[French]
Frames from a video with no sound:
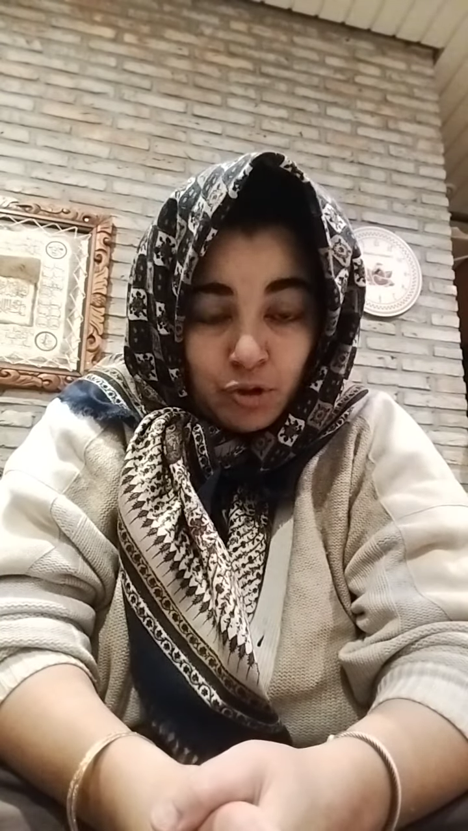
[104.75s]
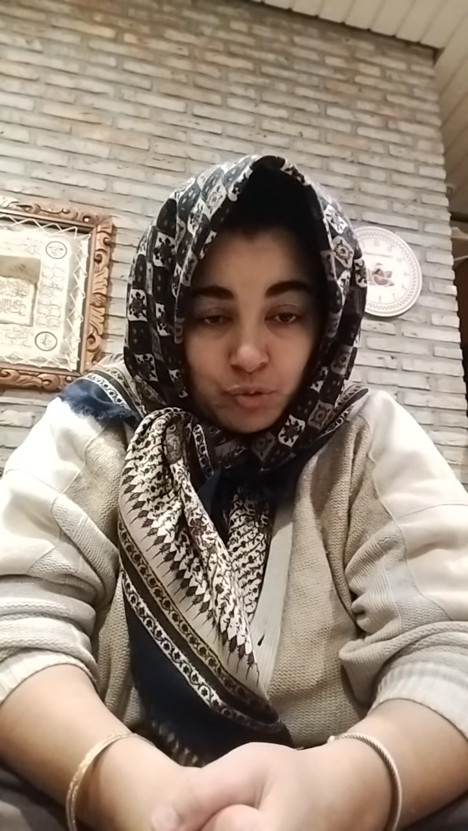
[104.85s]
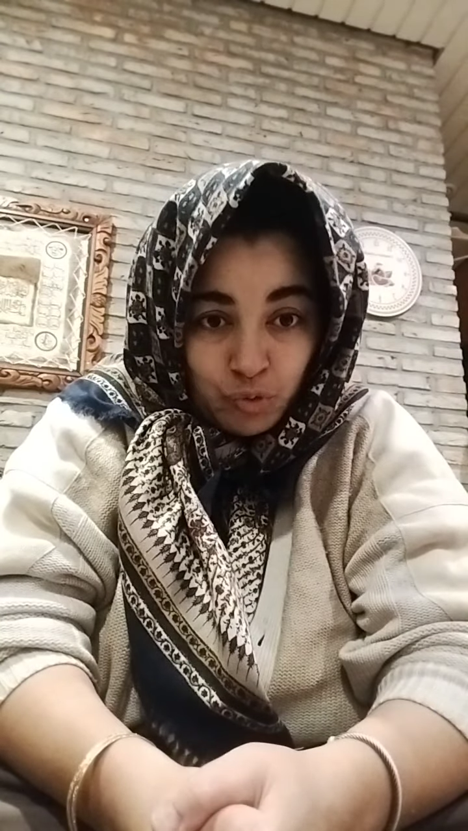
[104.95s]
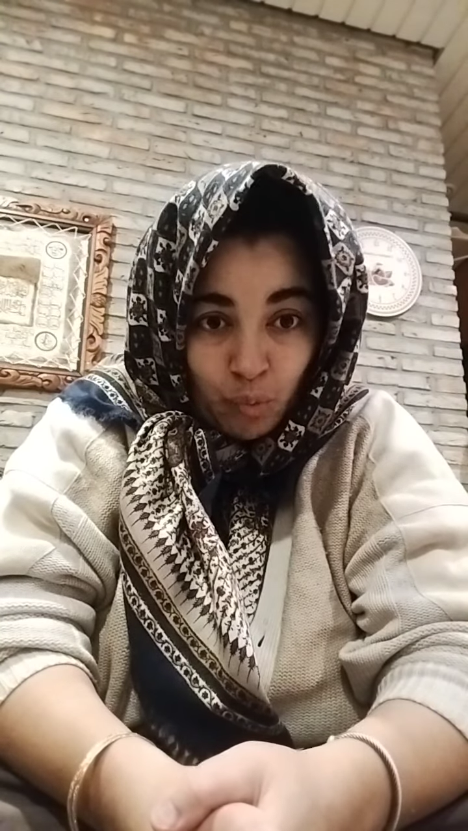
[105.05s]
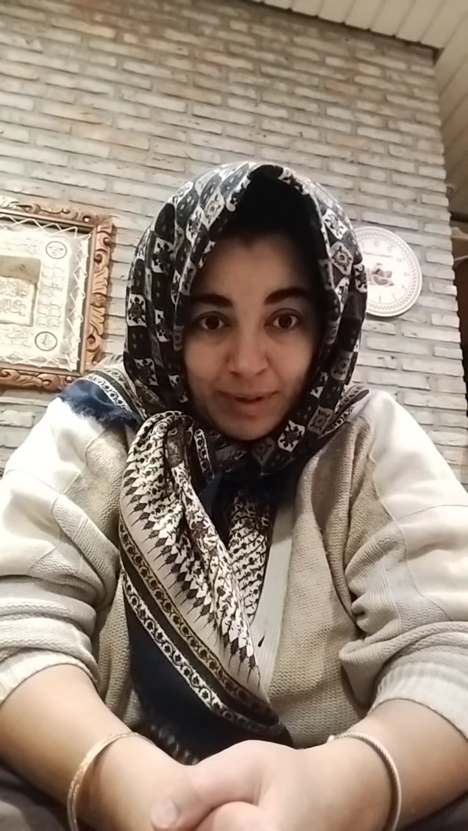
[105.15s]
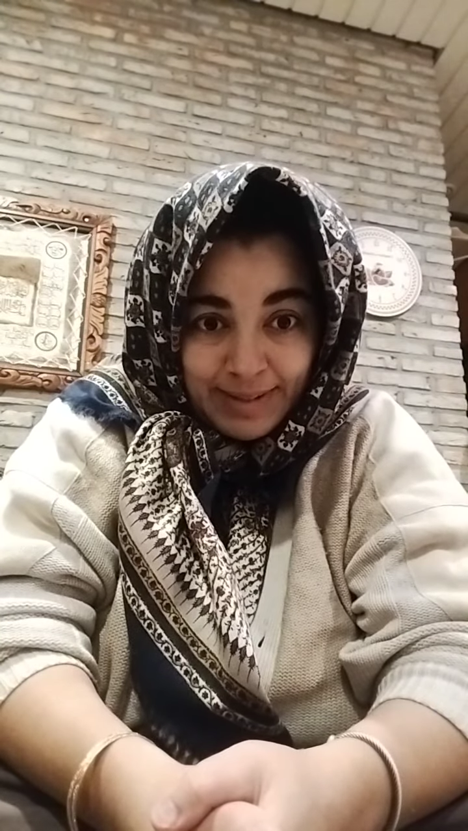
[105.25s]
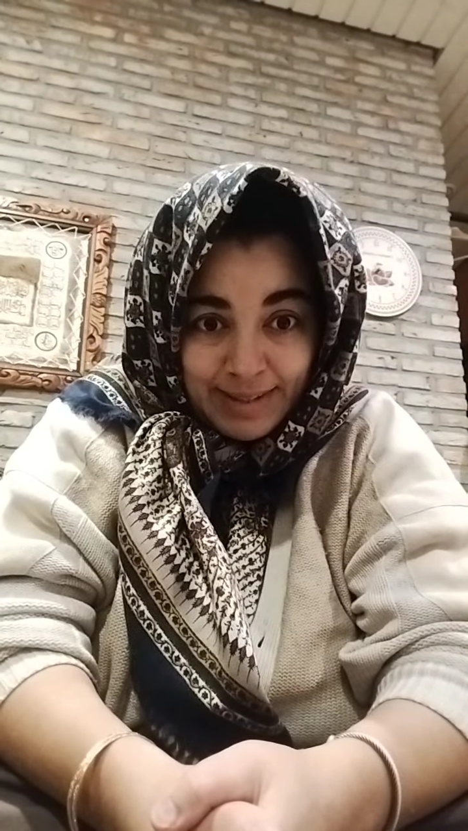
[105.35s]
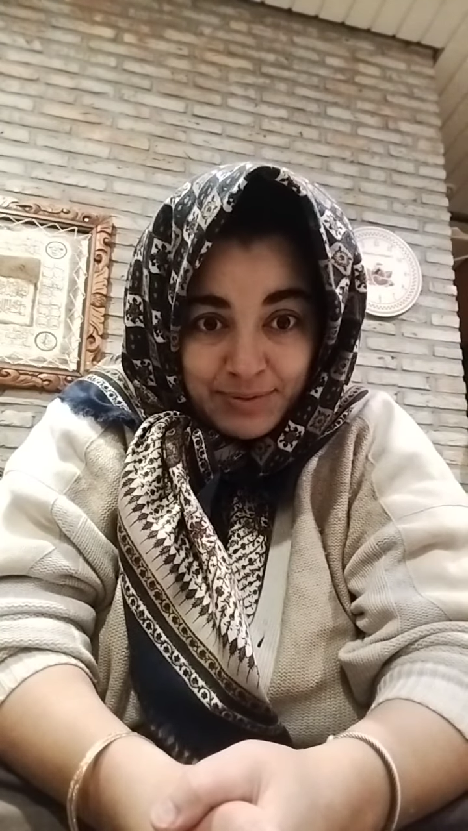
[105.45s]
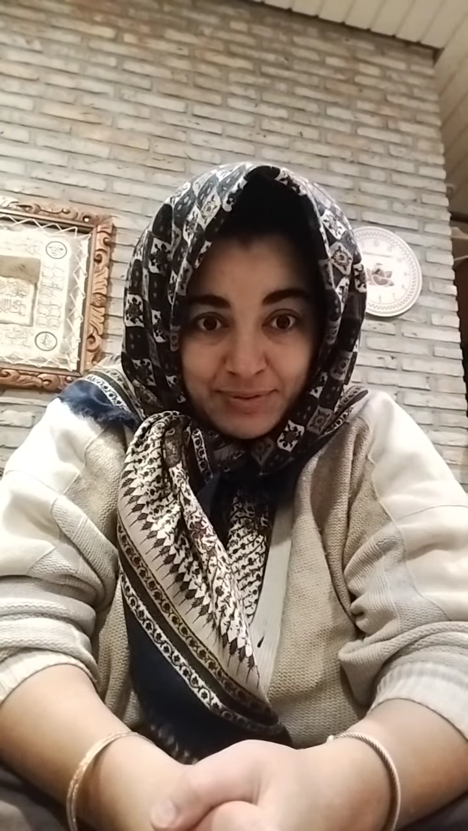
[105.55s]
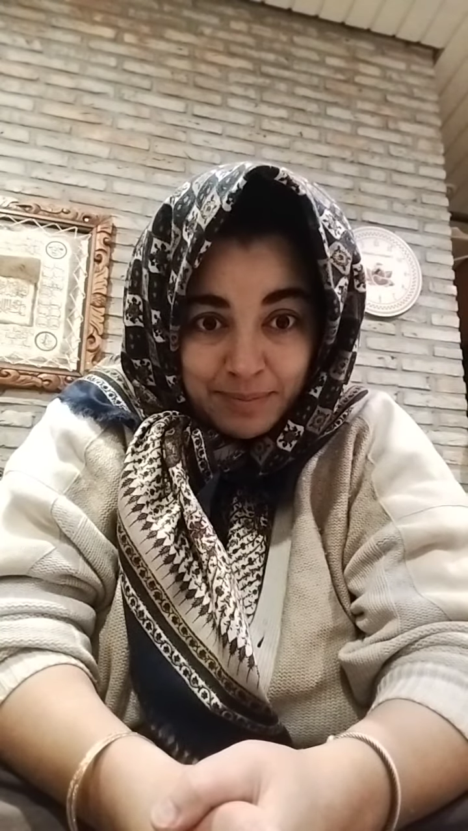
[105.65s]
du droit de
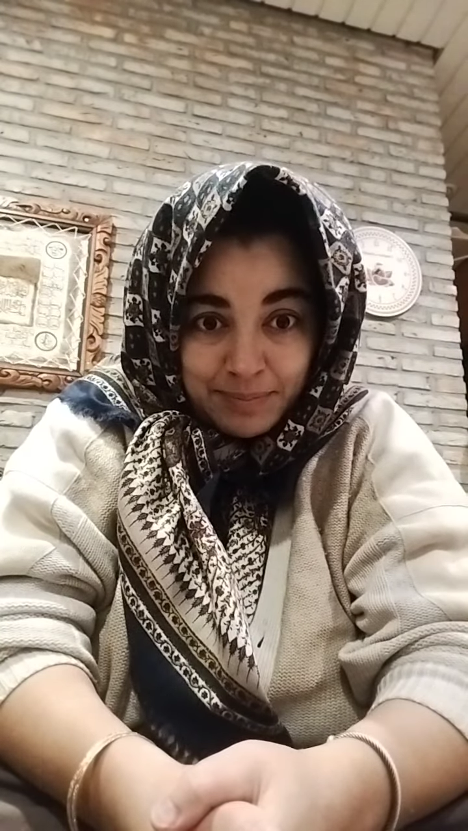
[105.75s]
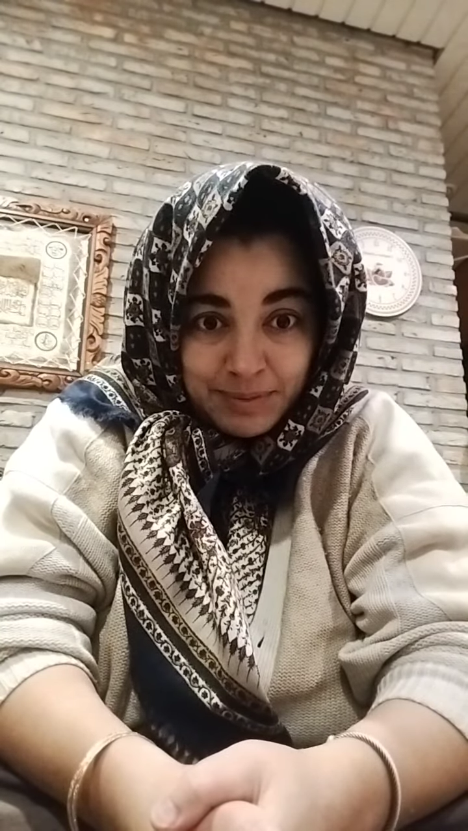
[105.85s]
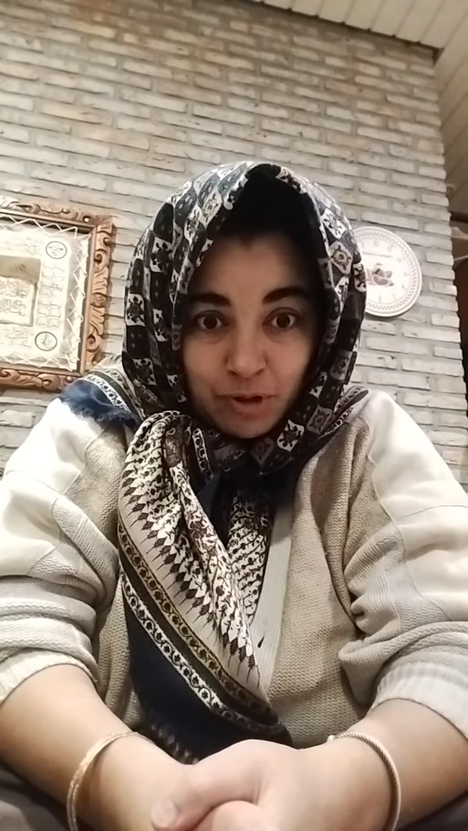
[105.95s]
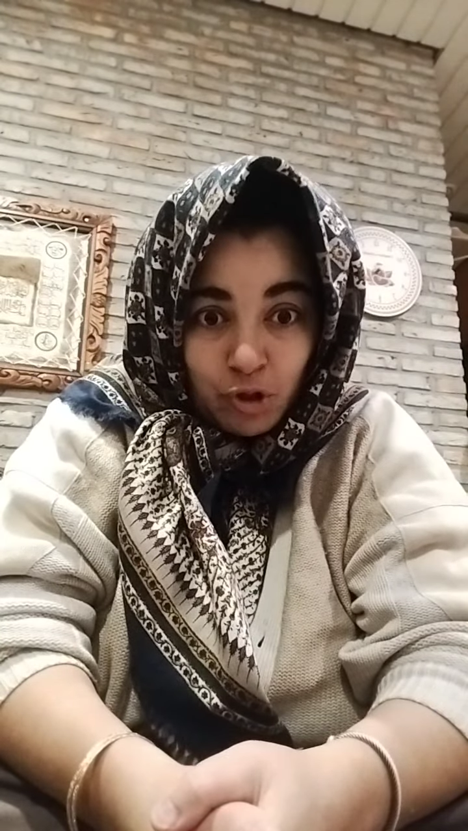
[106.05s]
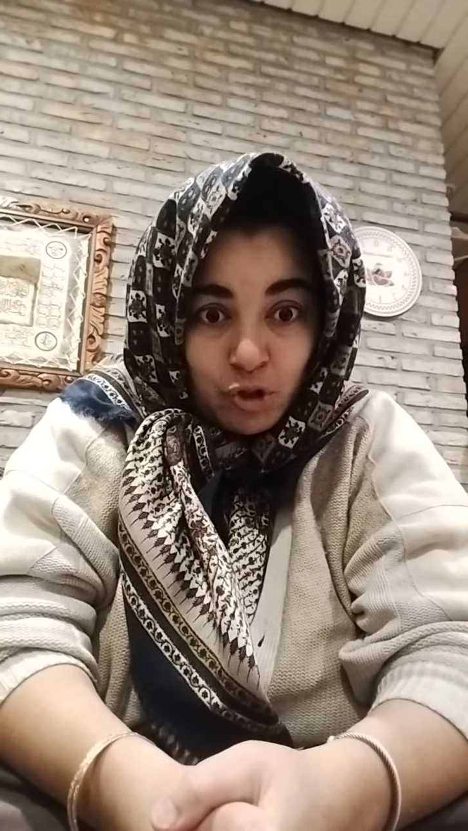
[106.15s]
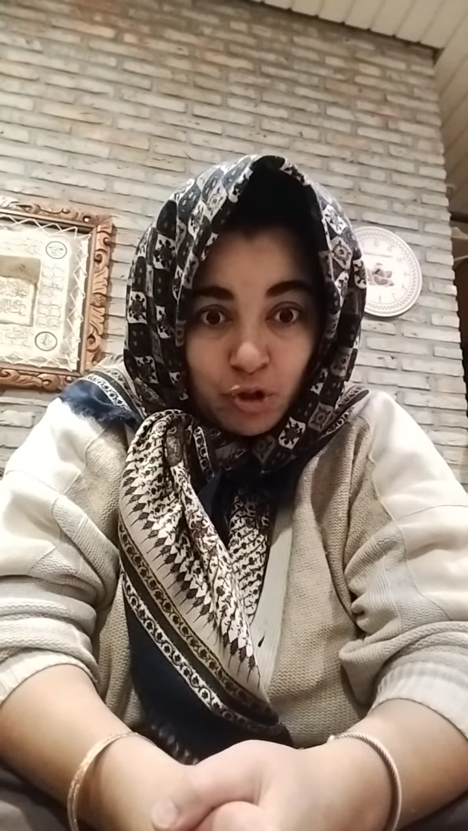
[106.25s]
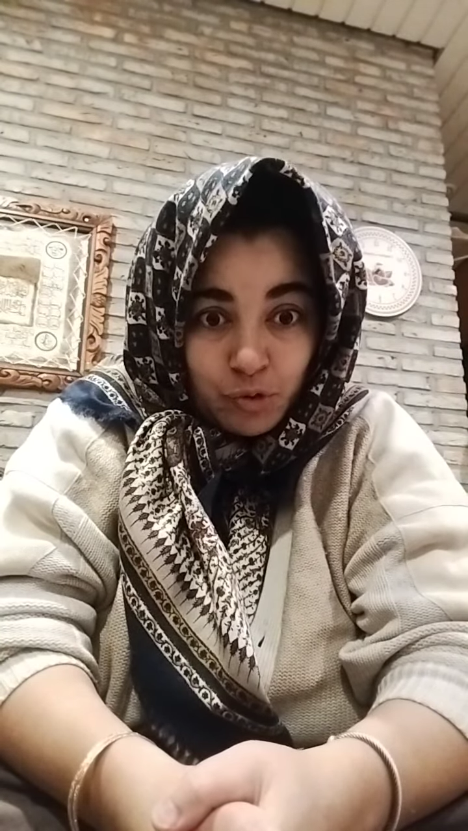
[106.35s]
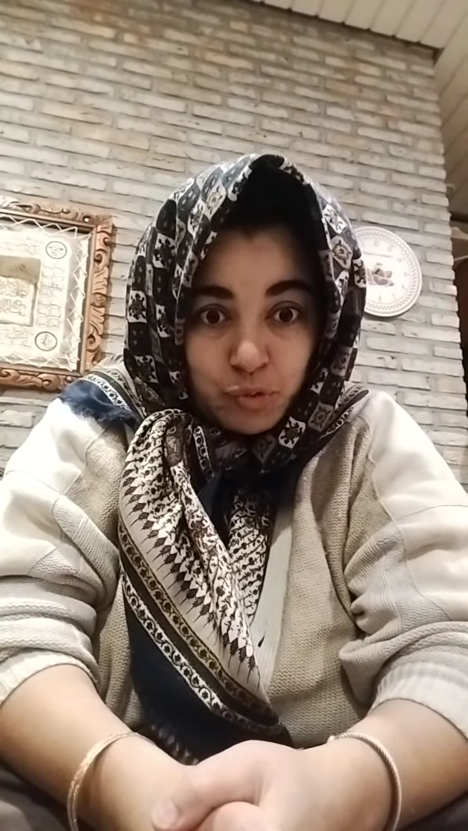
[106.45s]
la femme, encore